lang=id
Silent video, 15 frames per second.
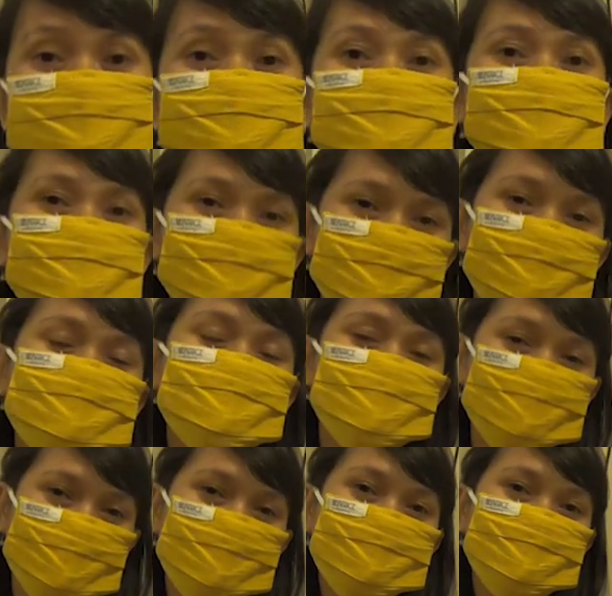dia fresh
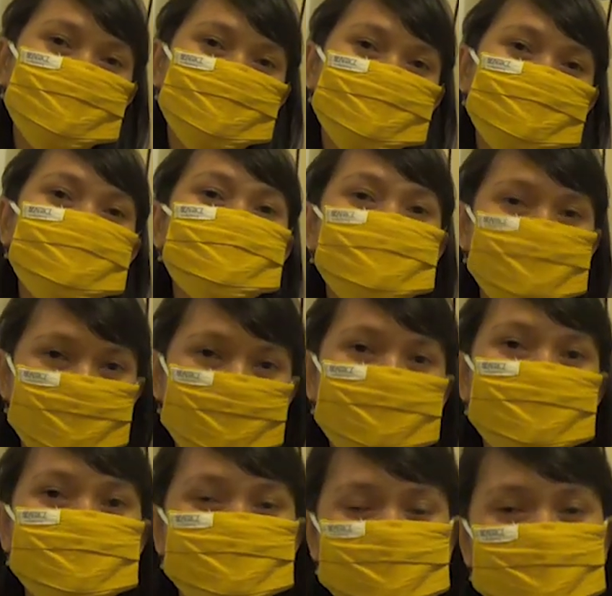graduate
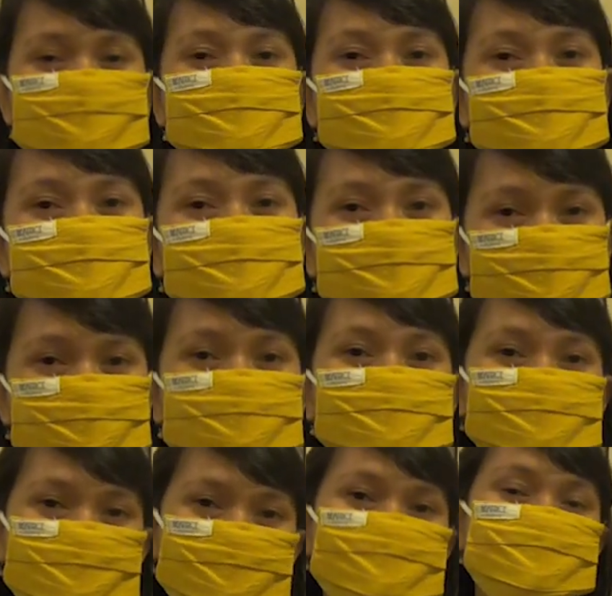sebagai group leader di
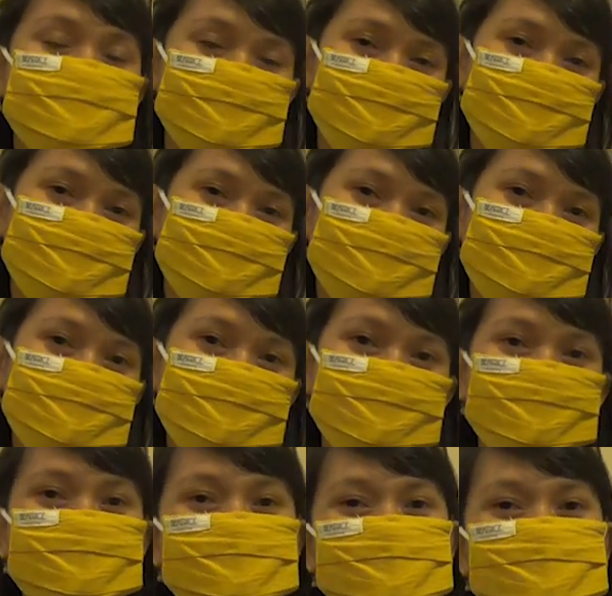Drilling Blasting.
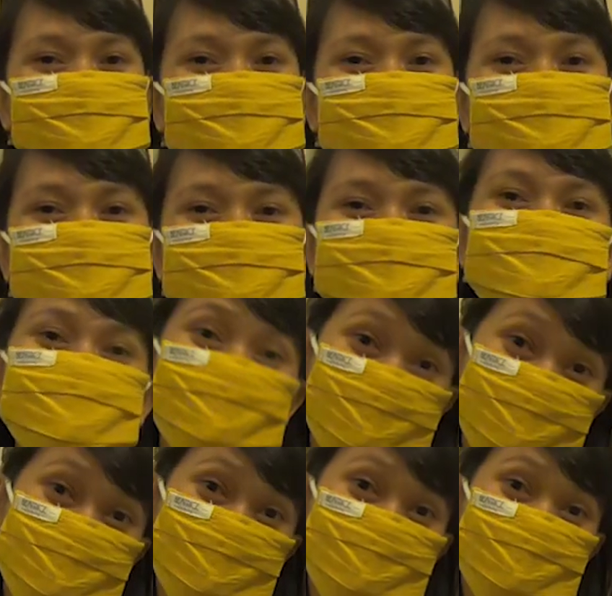Uh, setelah
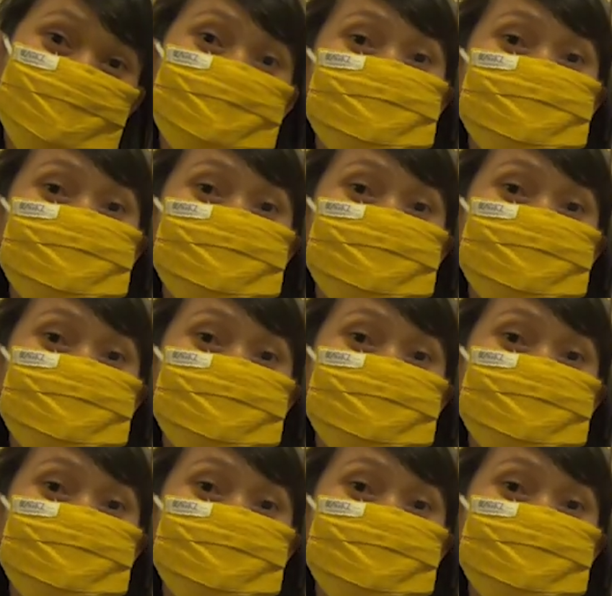itu di